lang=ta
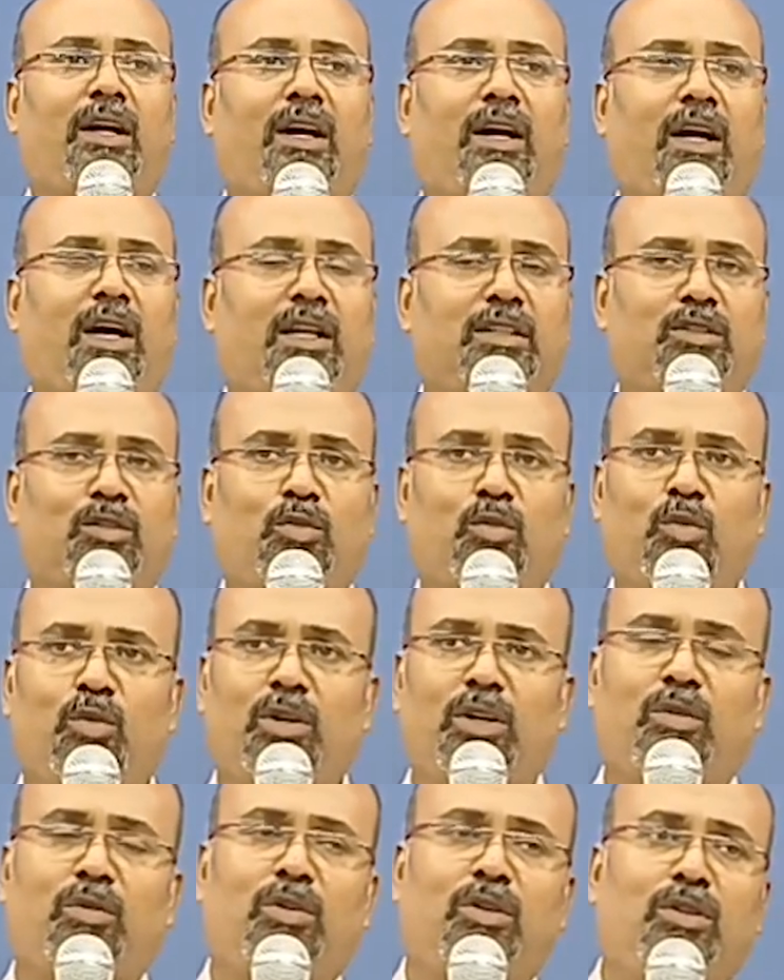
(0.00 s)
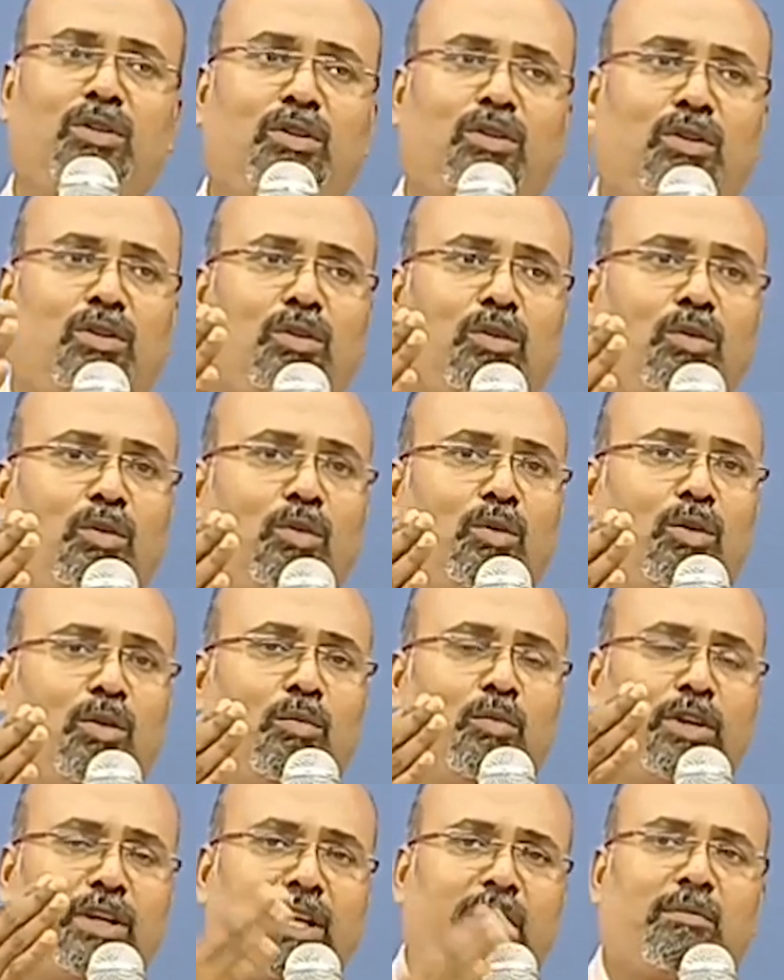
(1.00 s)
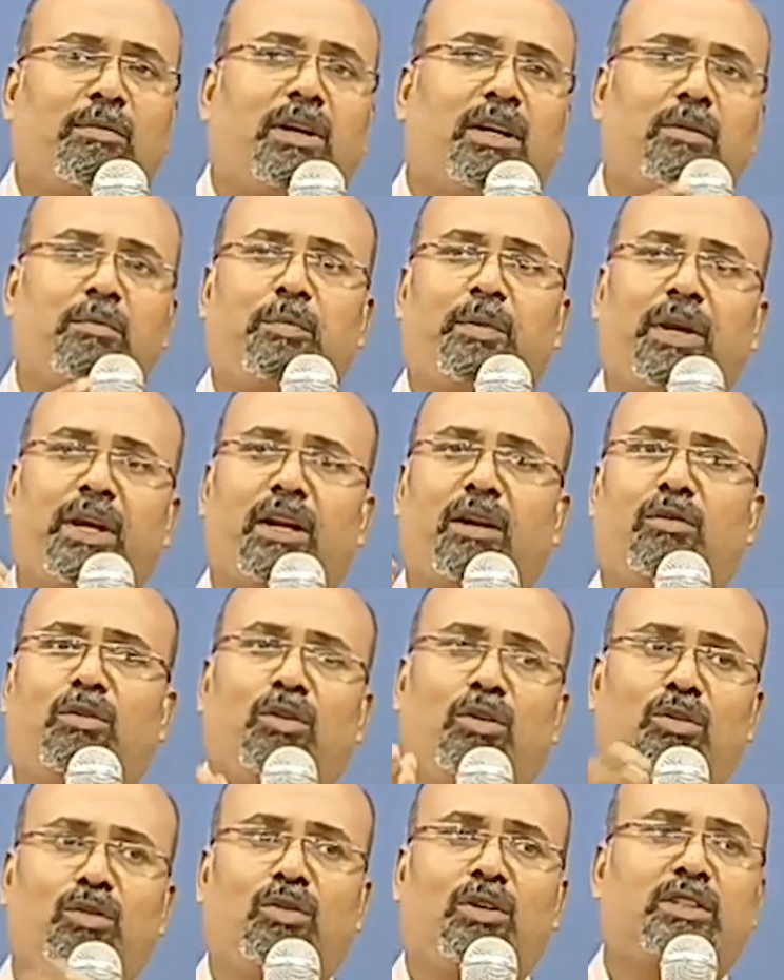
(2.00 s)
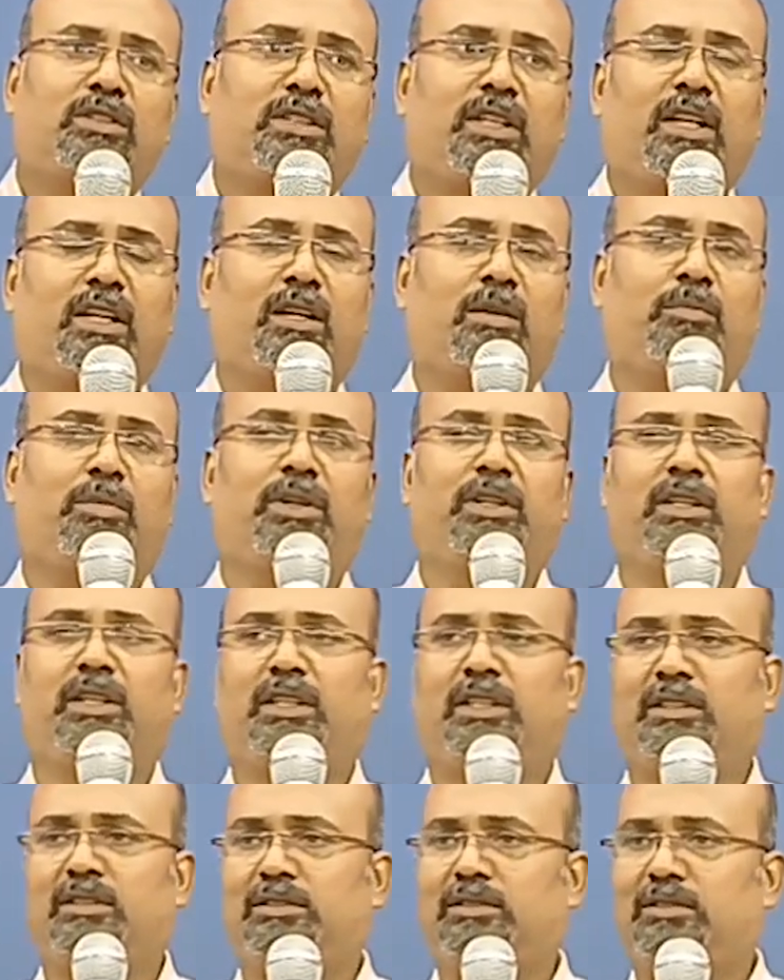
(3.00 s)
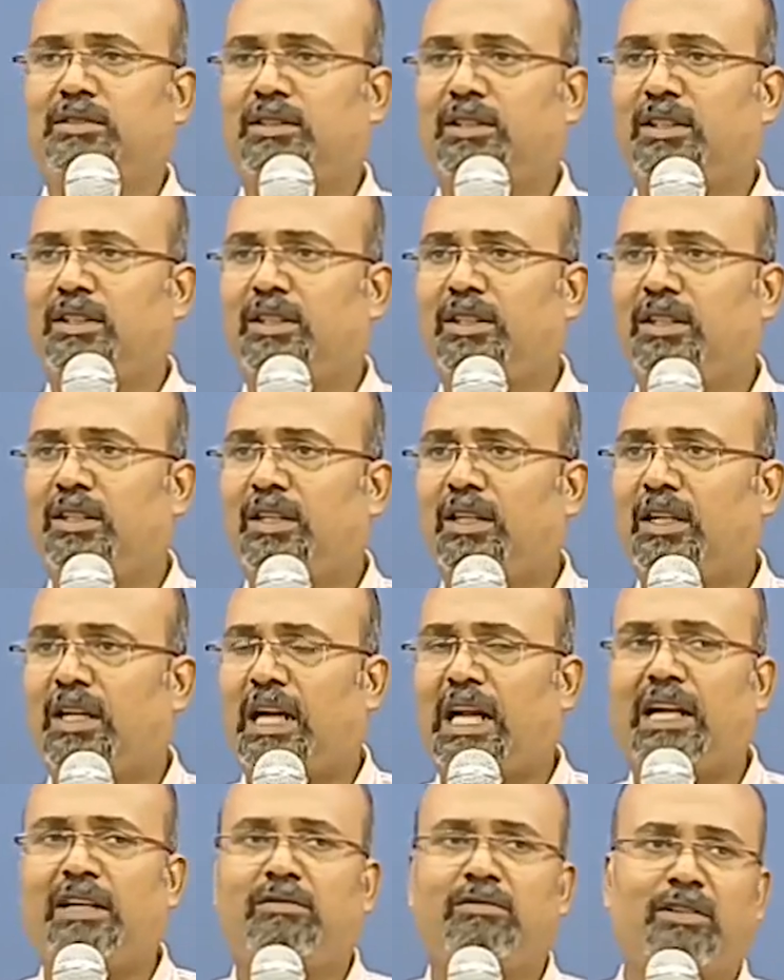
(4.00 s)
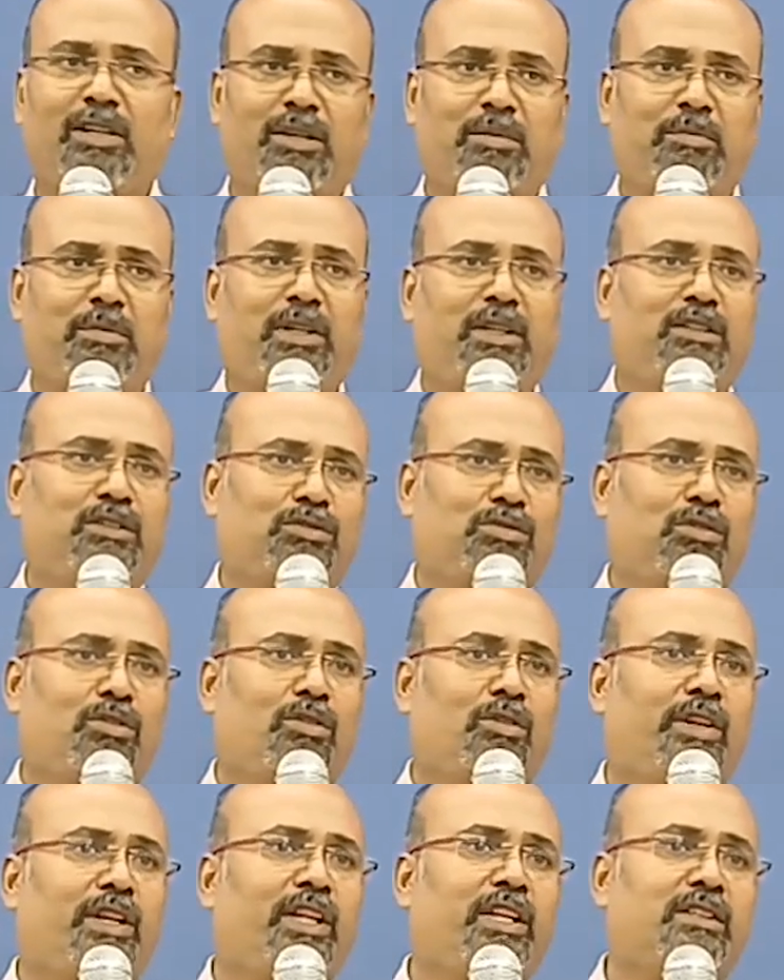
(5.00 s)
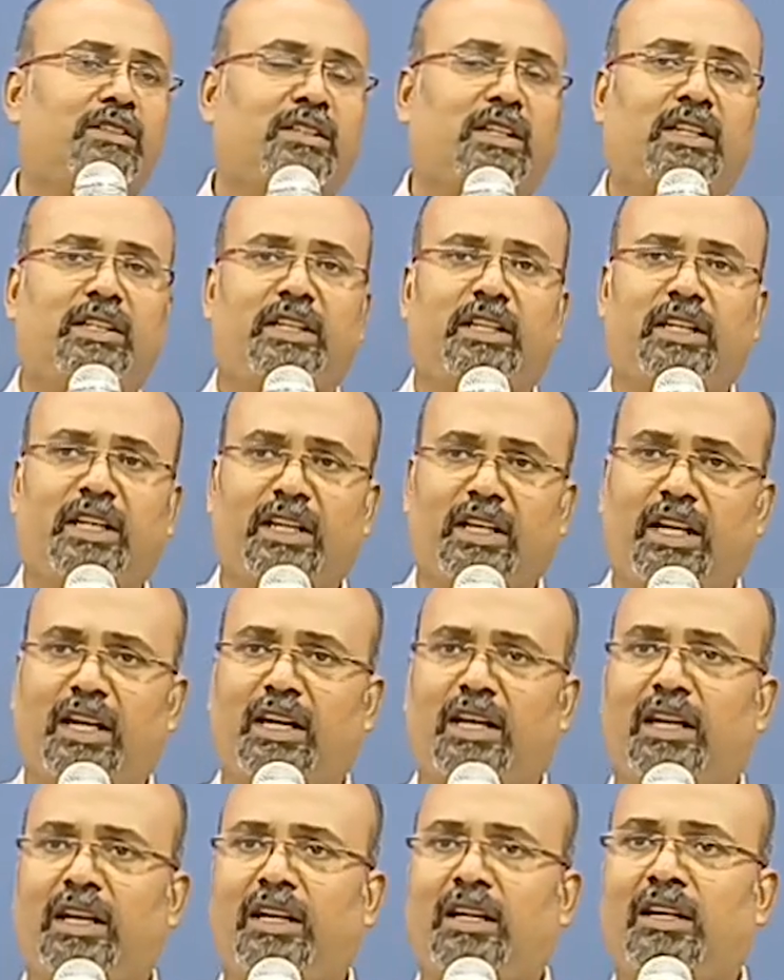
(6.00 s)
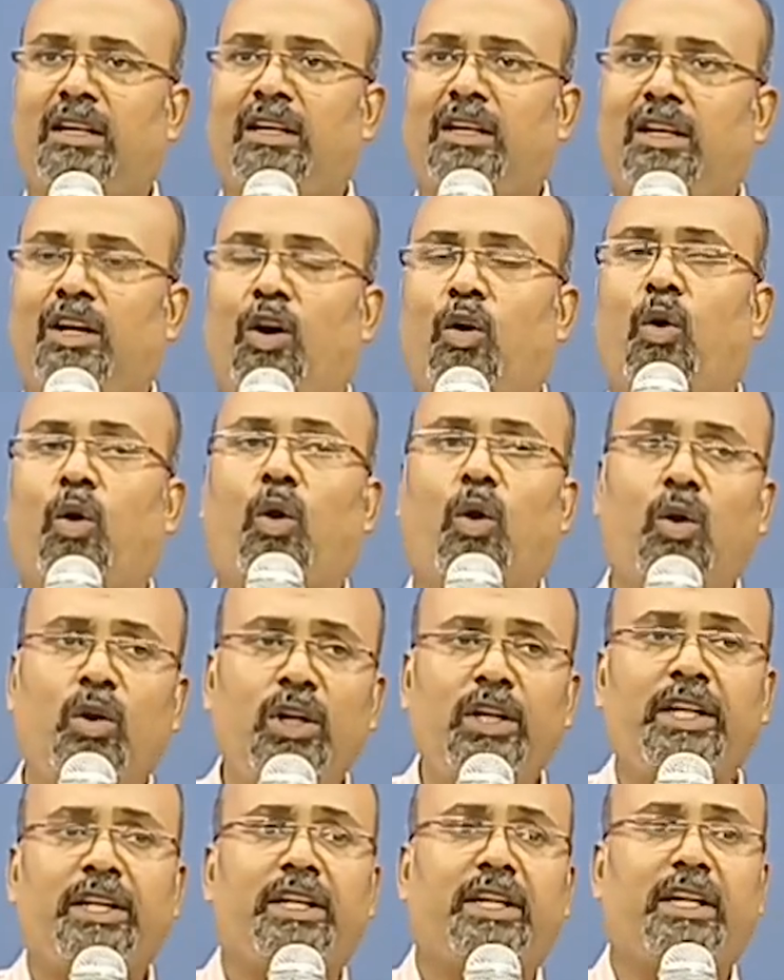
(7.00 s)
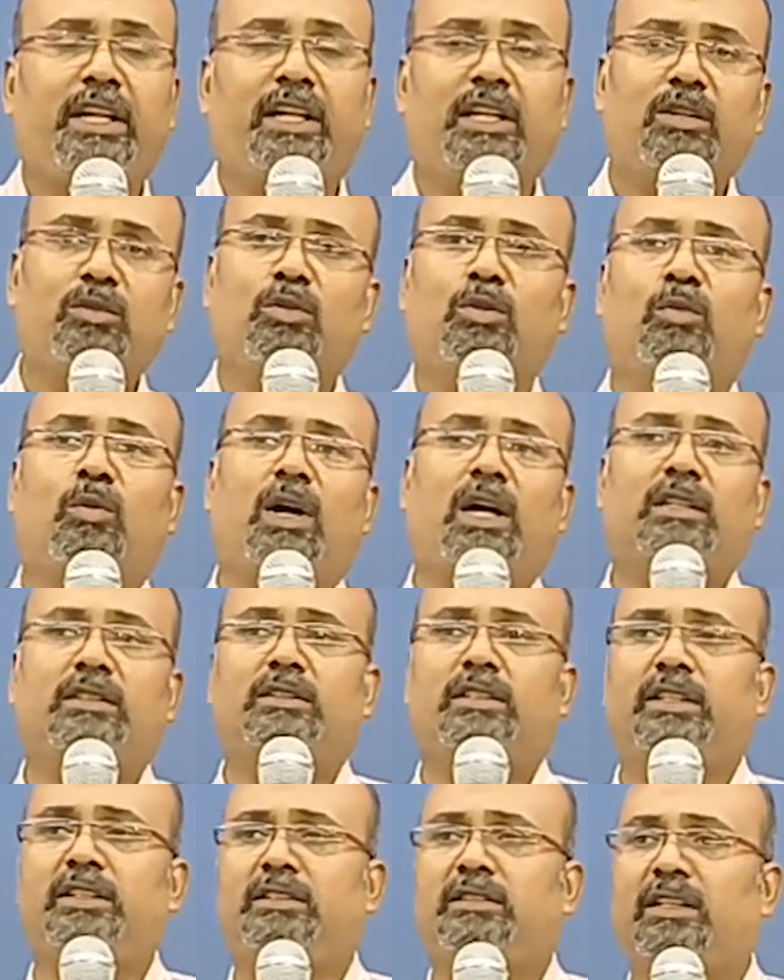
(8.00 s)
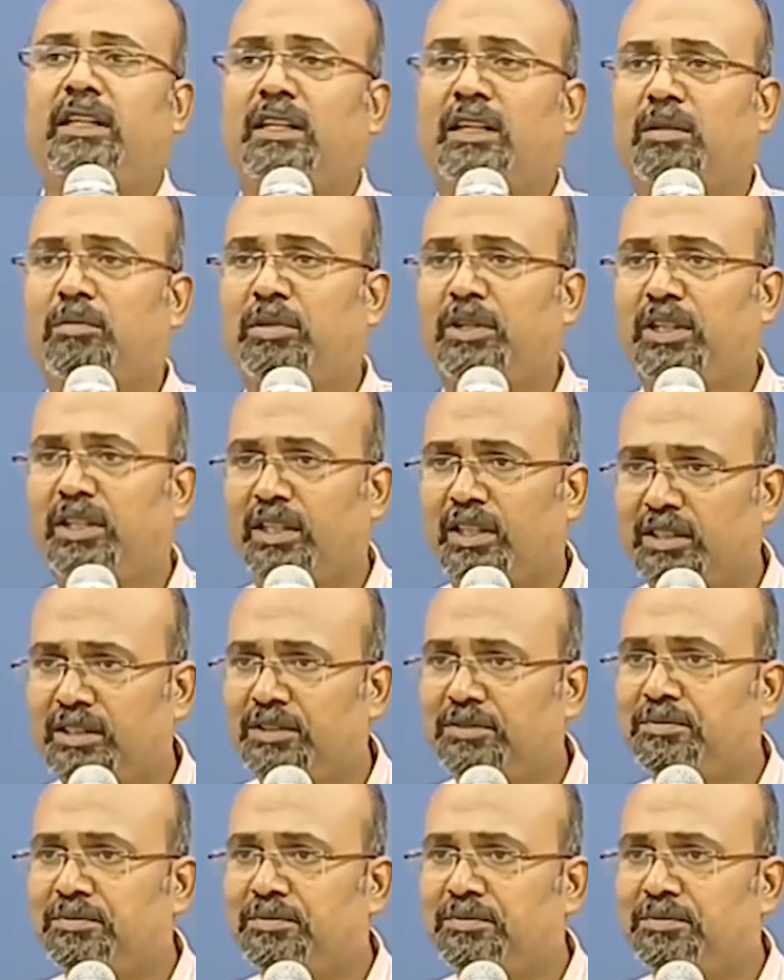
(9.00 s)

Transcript: அது கூட ஒரு ஒரு முக்கியமான பேர் அவரோடு கூட சேர்க்கப்படுகிறது அட்வர்ப் என்று சொல்கிறோம் இங்கிலீஷில் அது என்னன்னா ஹோலி என்ற ஒரு வார்த்தை சேர்க்கப்படுகிறது